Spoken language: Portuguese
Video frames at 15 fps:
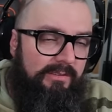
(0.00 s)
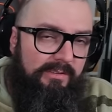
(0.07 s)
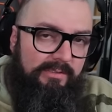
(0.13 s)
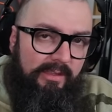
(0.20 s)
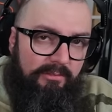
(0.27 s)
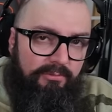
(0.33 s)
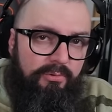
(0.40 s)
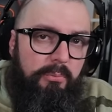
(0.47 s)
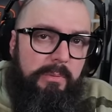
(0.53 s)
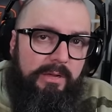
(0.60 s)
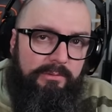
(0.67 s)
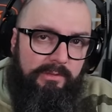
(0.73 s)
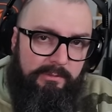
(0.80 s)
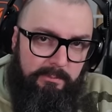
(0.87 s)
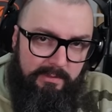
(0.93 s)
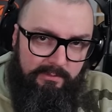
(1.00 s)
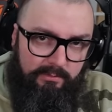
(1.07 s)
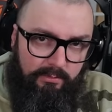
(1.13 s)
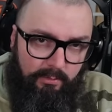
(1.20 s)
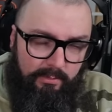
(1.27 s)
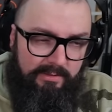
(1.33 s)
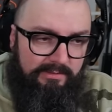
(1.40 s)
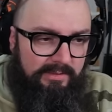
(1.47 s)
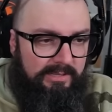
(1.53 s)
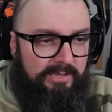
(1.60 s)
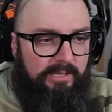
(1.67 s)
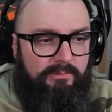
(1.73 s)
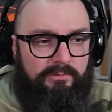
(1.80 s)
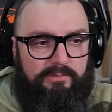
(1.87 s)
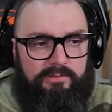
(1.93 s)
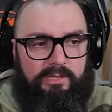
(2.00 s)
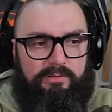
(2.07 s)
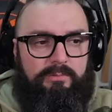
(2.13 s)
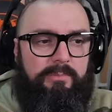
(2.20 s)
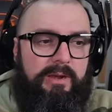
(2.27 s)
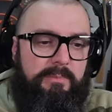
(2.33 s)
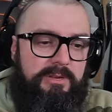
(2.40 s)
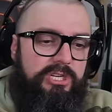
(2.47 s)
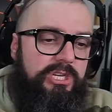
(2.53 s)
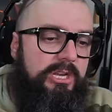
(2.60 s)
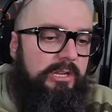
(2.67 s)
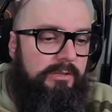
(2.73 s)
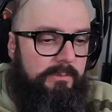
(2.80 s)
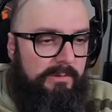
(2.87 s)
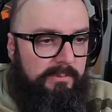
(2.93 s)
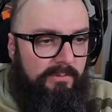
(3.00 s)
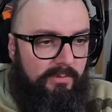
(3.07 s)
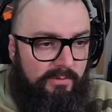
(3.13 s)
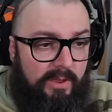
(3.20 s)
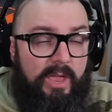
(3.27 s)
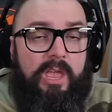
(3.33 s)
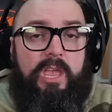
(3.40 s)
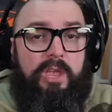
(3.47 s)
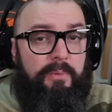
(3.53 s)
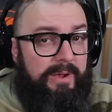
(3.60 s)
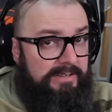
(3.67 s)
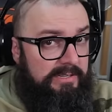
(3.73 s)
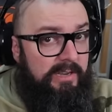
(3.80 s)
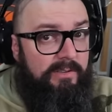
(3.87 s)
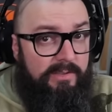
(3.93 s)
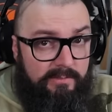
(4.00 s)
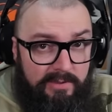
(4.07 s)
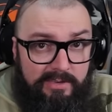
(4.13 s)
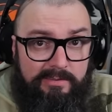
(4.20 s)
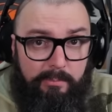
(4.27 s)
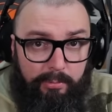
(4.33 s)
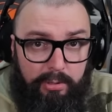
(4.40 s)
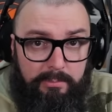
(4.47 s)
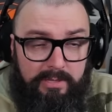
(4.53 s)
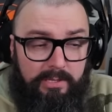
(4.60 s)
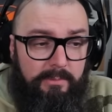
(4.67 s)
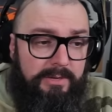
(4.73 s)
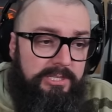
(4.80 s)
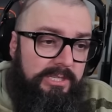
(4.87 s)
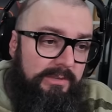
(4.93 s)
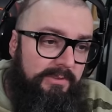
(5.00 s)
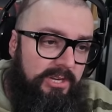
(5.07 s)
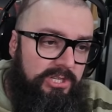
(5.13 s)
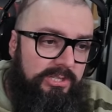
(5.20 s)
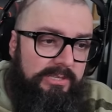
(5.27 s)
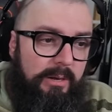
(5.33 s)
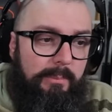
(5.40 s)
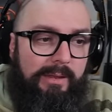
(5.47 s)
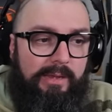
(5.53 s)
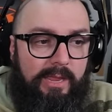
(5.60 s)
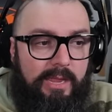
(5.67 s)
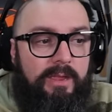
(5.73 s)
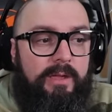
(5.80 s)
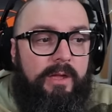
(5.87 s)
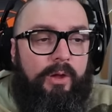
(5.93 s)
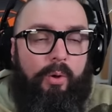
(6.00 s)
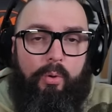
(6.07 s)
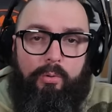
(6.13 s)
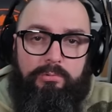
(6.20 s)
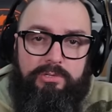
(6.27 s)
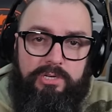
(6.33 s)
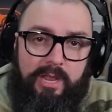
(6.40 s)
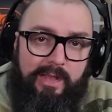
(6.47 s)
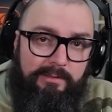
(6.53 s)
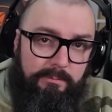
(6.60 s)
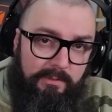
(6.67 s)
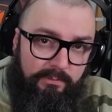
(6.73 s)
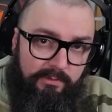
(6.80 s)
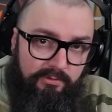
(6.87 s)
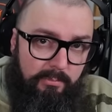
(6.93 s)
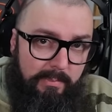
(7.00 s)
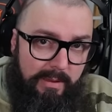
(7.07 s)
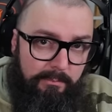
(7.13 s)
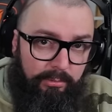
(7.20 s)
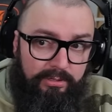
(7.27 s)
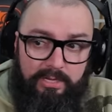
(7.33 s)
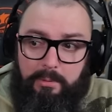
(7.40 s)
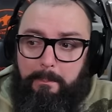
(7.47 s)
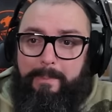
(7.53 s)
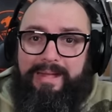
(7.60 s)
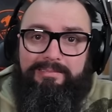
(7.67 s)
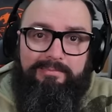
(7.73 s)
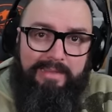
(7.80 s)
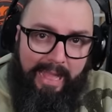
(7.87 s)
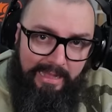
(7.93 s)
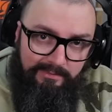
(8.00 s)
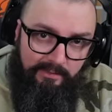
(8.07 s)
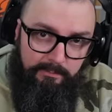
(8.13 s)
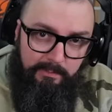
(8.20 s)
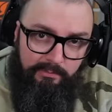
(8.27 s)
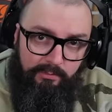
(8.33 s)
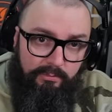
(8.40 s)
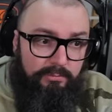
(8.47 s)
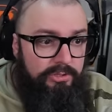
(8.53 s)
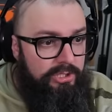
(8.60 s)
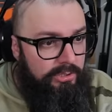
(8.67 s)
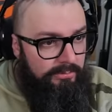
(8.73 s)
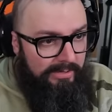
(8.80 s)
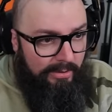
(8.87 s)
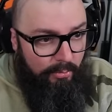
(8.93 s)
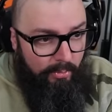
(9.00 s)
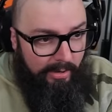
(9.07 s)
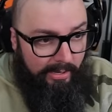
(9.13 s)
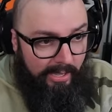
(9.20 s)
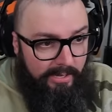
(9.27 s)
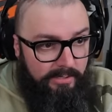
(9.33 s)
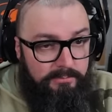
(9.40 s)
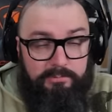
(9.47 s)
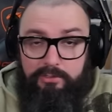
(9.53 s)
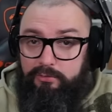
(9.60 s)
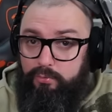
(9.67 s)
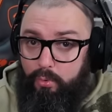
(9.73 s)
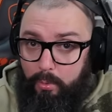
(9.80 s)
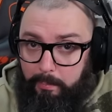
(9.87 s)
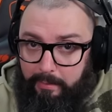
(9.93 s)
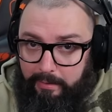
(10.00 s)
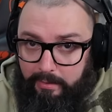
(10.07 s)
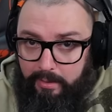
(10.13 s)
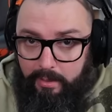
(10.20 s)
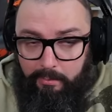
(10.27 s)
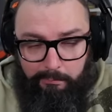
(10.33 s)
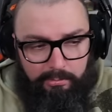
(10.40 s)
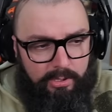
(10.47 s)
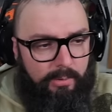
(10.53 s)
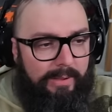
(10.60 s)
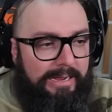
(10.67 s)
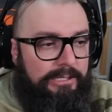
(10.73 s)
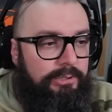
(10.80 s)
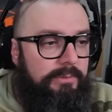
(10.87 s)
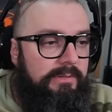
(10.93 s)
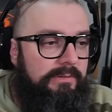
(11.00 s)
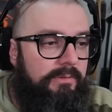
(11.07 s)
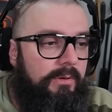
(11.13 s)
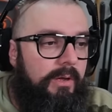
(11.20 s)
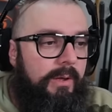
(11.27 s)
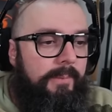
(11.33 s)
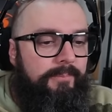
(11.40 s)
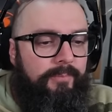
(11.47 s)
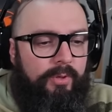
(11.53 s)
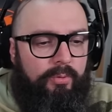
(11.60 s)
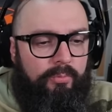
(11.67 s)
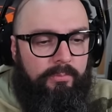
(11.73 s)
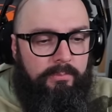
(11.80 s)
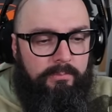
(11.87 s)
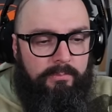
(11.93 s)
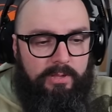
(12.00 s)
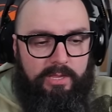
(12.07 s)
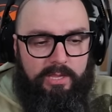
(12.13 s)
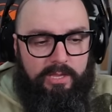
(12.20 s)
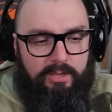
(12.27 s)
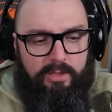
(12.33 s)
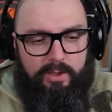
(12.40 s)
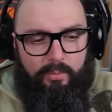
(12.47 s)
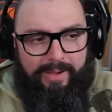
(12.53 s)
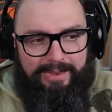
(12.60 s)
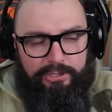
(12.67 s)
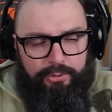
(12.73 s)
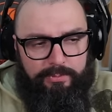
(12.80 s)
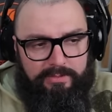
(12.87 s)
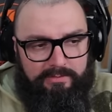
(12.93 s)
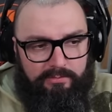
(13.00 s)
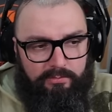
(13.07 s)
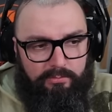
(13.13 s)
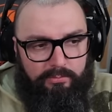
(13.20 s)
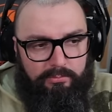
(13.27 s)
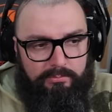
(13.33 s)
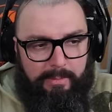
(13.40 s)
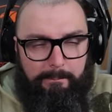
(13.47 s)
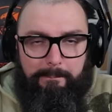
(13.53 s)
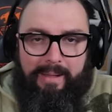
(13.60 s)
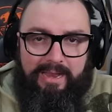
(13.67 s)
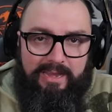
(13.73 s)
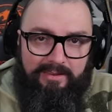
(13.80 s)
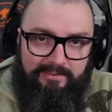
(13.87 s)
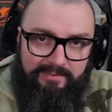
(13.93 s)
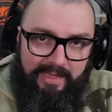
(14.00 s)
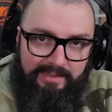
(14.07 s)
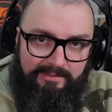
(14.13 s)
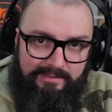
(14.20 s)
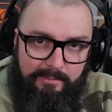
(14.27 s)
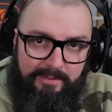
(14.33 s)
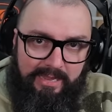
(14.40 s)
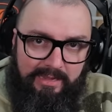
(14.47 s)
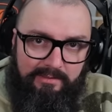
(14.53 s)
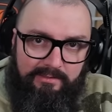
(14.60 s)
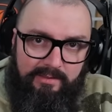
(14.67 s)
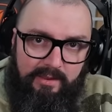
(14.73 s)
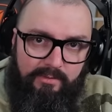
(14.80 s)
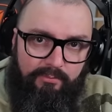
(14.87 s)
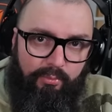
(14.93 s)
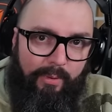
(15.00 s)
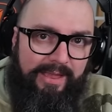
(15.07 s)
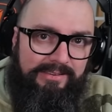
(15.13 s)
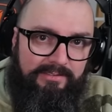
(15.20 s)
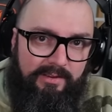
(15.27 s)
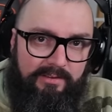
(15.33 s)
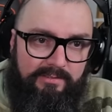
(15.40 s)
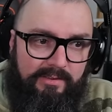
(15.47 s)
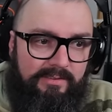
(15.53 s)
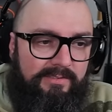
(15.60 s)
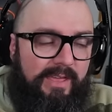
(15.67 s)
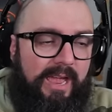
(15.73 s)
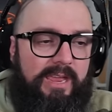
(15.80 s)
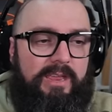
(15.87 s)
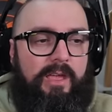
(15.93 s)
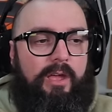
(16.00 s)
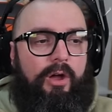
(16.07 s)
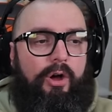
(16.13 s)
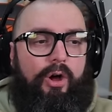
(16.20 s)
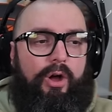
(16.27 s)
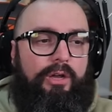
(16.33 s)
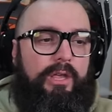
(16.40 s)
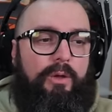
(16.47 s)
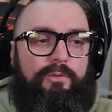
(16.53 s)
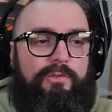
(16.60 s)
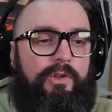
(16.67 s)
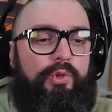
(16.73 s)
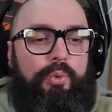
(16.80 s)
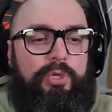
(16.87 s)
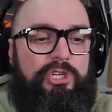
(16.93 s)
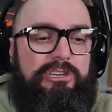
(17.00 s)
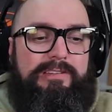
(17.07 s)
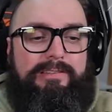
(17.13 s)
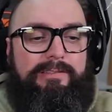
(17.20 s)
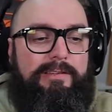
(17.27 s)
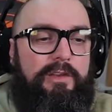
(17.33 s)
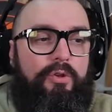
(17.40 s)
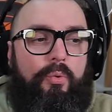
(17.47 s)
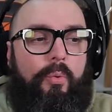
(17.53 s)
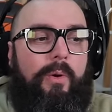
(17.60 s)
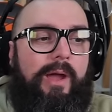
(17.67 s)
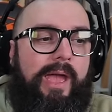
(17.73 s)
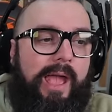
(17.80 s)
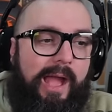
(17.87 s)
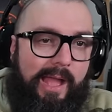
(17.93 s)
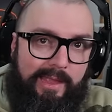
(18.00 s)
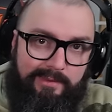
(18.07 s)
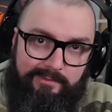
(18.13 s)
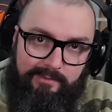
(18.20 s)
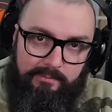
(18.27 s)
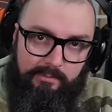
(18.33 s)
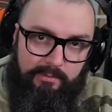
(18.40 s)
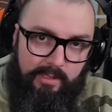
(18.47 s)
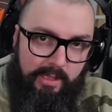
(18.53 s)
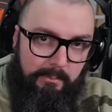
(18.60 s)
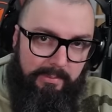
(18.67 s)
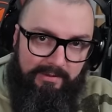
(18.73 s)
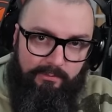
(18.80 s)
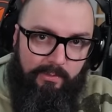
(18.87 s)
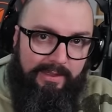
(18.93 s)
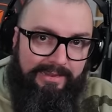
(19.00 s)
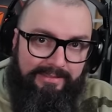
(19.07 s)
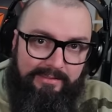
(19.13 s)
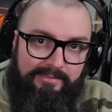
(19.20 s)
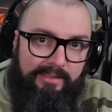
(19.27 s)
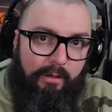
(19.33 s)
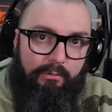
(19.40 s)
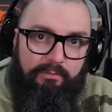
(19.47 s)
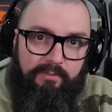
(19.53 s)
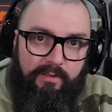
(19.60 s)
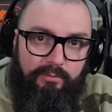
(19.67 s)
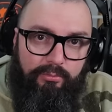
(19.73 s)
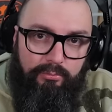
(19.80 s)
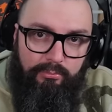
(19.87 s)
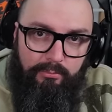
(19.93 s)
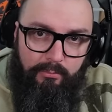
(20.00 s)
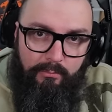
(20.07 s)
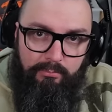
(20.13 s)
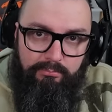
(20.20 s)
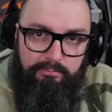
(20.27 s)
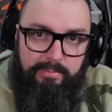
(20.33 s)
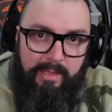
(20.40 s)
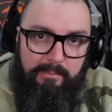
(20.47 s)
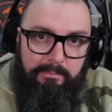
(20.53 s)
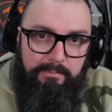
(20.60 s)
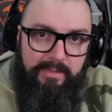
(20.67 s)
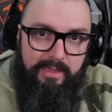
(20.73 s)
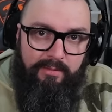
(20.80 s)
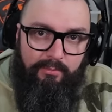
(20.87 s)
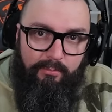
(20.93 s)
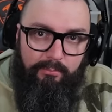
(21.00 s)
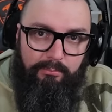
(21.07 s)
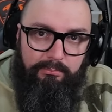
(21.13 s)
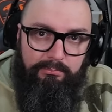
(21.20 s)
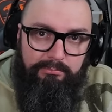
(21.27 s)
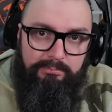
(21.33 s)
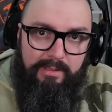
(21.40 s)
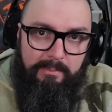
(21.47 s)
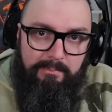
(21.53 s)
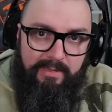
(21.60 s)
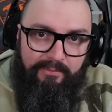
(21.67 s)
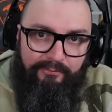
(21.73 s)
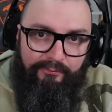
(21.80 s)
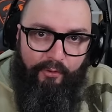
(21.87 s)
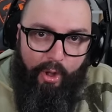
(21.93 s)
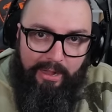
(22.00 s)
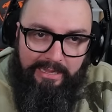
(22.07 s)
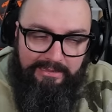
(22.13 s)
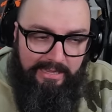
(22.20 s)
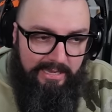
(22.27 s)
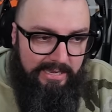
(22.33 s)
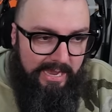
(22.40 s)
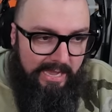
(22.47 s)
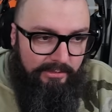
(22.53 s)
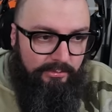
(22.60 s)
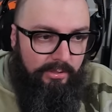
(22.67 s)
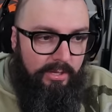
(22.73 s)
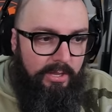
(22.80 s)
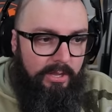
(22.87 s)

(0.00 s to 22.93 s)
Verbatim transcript: e saem filmando as pessoas e dando, dando marmitinhas para as pessoas. Eu acho que isso deveria ser proibido. Eu acho que deveria entrar uma lei onde as pessoas de bem poderiam matar essas pessoas com um tiro na rua, cara. Desculpa, porque eu acho isso um, eu acho isso uma palhaçada. Sabe aqueles influencers que saem, oh, quer um sanduíche de 5 reais, irmão? Parece que o cara tá salvando um bebê, um bebê foca, tá ligado?